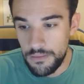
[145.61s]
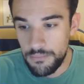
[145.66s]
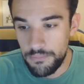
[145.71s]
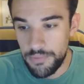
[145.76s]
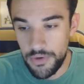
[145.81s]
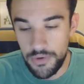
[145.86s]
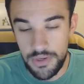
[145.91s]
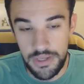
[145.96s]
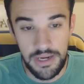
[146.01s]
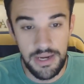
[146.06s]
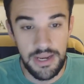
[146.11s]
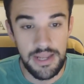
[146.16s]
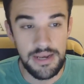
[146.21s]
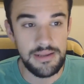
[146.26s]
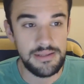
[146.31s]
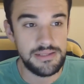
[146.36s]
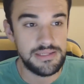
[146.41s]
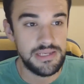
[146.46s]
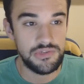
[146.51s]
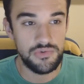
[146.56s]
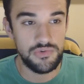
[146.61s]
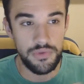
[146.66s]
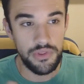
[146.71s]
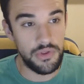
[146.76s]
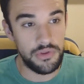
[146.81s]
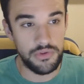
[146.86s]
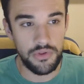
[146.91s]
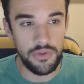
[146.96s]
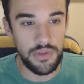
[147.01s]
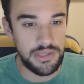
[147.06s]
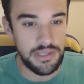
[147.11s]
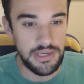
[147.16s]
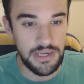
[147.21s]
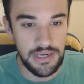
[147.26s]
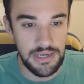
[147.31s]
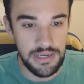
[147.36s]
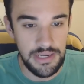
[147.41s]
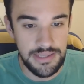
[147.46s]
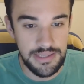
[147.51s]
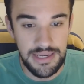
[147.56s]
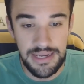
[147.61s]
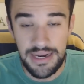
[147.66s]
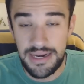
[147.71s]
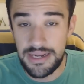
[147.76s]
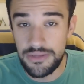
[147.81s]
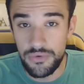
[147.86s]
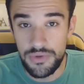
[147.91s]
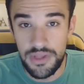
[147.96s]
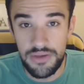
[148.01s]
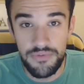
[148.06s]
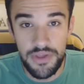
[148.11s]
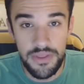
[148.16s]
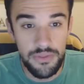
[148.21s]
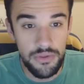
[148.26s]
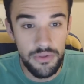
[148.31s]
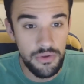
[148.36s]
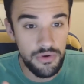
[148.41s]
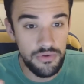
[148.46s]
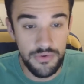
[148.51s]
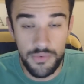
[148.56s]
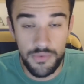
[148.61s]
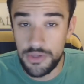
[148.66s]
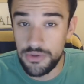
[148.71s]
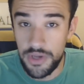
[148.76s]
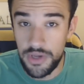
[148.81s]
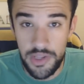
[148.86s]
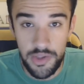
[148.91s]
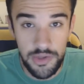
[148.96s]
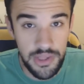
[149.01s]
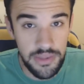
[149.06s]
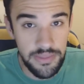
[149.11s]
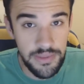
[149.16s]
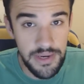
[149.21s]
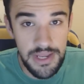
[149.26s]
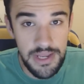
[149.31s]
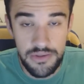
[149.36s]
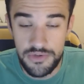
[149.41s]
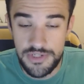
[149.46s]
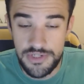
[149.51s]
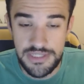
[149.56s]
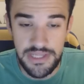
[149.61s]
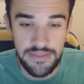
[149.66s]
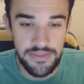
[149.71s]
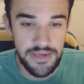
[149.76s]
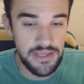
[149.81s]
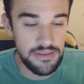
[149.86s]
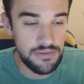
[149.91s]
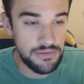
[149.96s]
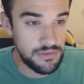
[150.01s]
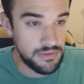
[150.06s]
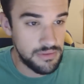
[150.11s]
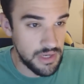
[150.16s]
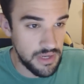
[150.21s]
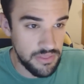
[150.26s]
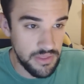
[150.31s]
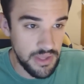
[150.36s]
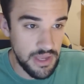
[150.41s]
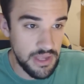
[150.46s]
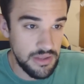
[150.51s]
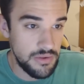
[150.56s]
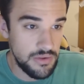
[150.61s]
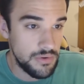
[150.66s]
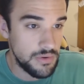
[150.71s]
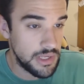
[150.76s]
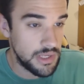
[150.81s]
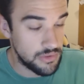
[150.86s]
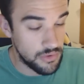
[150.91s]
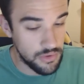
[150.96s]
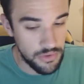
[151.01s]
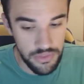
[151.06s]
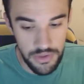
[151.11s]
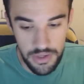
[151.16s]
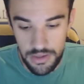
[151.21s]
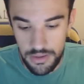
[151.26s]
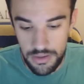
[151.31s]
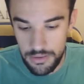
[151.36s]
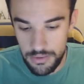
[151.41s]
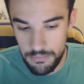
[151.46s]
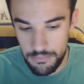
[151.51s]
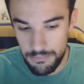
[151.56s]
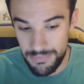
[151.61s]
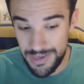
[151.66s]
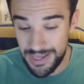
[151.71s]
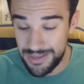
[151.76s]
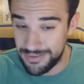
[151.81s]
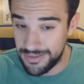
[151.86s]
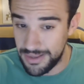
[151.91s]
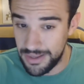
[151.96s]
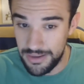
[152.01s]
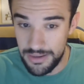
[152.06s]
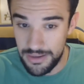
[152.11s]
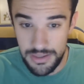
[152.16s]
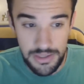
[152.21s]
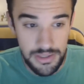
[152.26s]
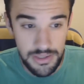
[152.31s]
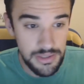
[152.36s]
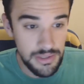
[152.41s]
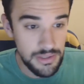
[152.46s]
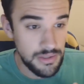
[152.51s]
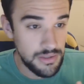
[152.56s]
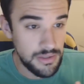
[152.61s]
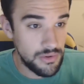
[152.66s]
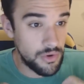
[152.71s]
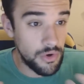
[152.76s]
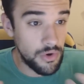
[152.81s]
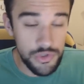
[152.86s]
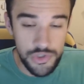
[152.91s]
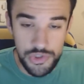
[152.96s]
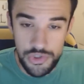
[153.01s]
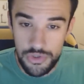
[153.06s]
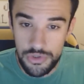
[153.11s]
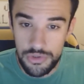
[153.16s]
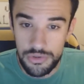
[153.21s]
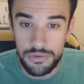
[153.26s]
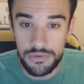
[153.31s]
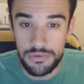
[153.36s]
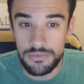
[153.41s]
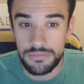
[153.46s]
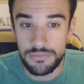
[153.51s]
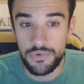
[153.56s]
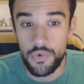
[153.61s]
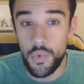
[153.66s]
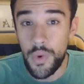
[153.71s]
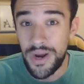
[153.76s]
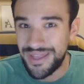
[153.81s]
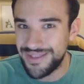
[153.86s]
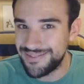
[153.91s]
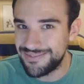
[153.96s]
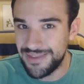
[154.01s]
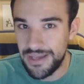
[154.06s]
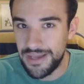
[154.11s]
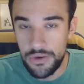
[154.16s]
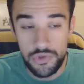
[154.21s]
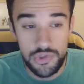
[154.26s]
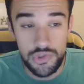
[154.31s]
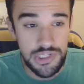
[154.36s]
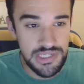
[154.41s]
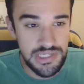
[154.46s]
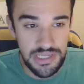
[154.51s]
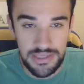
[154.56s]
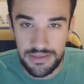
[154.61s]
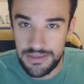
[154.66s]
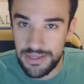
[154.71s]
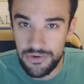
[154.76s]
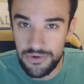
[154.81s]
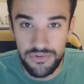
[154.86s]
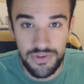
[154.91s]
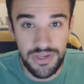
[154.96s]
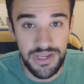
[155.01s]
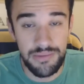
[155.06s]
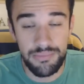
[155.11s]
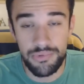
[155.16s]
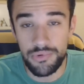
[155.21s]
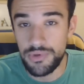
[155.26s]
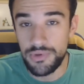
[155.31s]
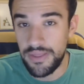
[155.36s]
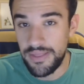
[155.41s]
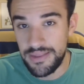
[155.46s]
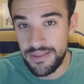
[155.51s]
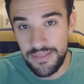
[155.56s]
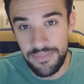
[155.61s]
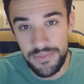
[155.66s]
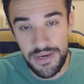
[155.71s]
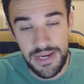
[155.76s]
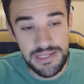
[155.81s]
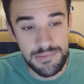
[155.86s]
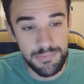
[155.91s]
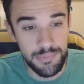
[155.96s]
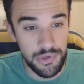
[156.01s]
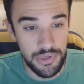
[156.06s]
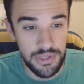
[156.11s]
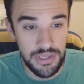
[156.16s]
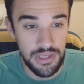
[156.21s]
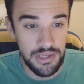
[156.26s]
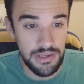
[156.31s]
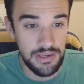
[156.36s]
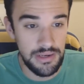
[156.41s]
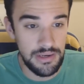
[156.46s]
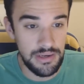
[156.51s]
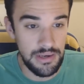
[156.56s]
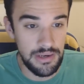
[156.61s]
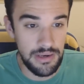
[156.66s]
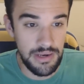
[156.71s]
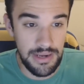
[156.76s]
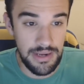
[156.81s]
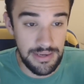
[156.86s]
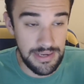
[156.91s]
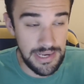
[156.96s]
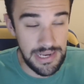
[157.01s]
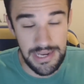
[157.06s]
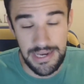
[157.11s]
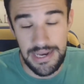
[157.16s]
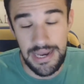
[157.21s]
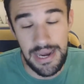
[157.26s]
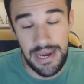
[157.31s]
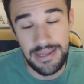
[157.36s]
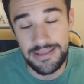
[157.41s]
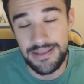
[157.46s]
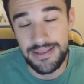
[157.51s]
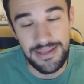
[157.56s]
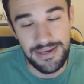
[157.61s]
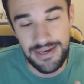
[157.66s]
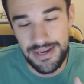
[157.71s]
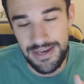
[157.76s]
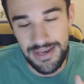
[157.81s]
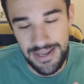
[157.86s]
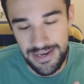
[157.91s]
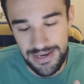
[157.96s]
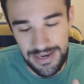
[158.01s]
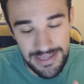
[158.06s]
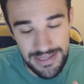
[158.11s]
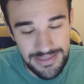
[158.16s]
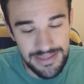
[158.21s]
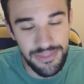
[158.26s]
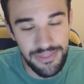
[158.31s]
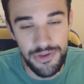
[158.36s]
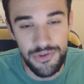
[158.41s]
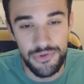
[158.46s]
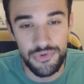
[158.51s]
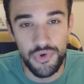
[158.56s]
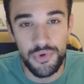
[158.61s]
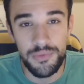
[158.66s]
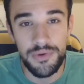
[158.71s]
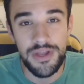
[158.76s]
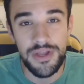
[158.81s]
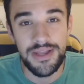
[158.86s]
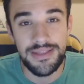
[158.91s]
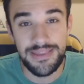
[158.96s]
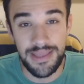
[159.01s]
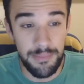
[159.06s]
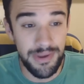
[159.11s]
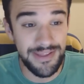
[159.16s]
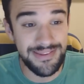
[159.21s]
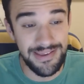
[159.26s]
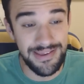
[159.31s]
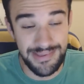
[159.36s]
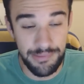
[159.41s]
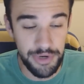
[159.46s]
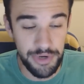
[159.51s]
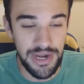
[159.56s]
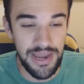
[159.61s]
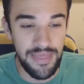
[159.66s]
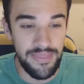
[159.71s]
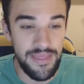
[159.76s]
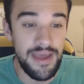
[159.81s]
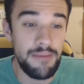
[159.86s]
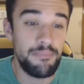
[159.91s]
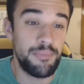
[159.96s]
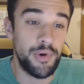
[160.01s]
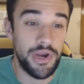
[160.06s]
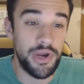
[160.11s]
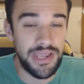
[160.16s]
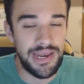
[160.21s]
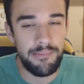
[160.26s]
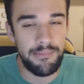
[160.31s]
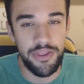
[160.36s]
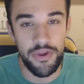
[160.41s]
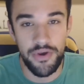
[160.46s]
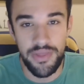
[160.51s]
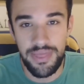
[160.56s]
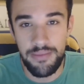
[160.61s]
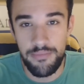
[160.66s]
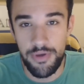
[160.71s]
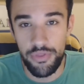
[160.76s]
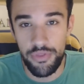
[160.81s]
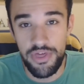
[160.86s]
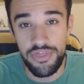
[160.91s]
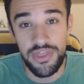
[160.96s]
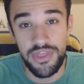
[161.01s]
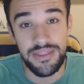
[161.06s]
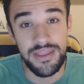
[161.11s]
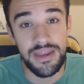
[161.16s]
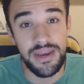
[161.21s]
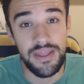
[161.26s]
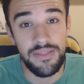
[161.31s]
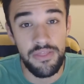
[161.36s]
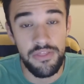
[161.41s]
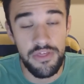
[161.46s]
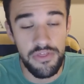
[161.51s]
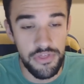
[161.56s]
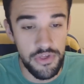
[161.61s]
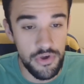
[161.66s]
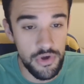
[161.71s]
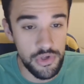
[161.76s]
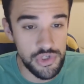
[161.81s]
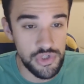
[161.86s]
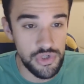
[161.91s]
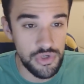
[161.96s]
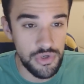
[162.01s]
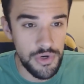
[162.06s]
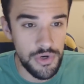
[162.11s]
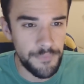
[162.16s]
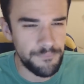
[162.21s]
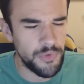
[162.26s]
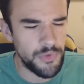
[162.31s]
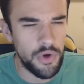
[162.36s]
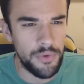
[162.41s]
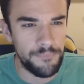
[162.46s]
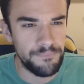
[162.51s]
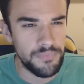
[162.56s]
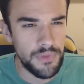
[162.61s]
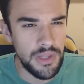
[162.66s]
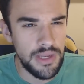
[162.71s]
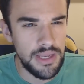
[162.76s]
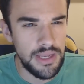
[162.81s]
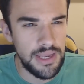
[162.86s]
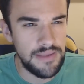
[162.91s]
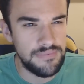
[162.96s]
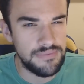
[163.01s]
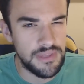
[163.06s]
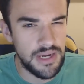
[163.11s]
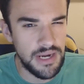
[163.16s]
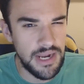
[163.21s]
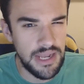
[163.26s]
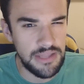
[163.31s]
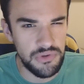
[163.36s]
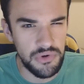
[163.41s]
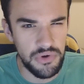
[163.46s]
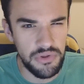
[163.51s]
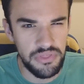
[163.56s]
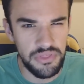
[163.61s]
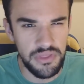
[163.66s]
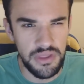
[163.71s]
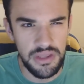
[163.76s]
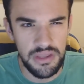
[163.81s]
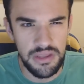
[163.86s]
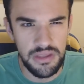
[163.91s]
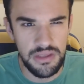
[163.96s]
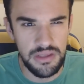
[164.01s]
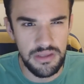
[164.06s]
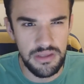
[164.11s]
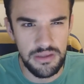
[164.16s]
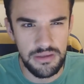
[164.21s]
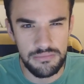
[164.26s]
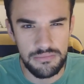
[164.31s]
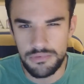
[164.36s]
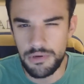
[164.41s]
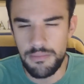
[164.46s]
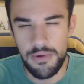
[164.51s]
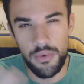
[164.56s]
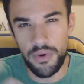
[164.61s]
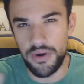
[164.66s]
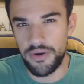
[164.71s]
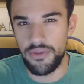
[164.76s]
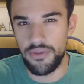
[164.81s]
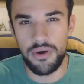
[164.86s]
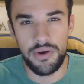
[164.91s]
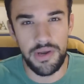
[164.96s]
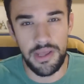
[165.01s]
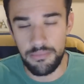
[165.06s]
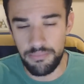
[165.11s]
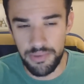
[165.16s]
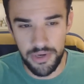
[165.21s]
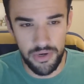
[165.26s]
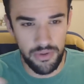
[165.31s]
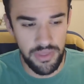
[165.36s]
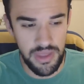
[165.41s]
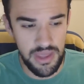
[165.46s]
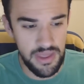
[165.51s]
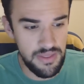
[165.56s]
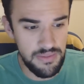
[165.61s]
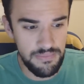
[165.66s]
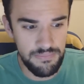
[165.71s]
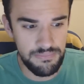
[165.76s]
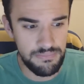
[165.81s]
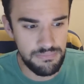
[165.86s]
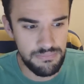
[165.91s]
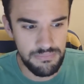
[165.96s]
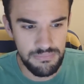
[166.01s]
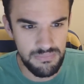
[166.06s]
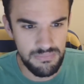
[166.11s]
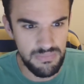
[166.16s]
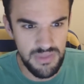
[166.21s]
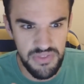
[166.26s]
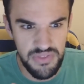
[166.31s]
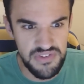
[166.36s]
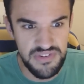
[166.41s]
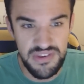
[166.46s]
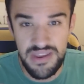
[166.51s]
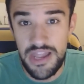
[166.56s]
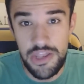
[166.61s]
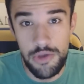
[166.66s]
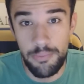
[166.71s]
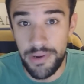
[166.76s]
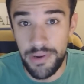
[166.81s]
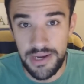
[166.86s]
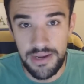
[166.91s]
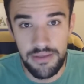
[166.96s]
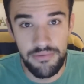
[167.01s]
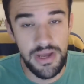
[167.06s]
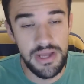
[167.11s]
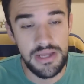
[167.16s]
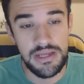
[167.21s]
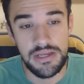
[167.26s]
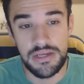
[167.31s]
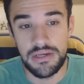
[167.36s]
Pero en general se ha subido de todo este canal. Este canal que tú estás viendo, yo no sé cuántos años tendrá, yo no sé si tendrá 13 años, 14, 20, 8, 40 o 60, no sé qué puta edad tendrás, porque en el analytics, en el de YouTube te metes y te pone la edad, pone que la mayoría de mi audiencia tiene de 18, no, entre 14 y... no me acuerdo ahora, pero de 16 años para arriba.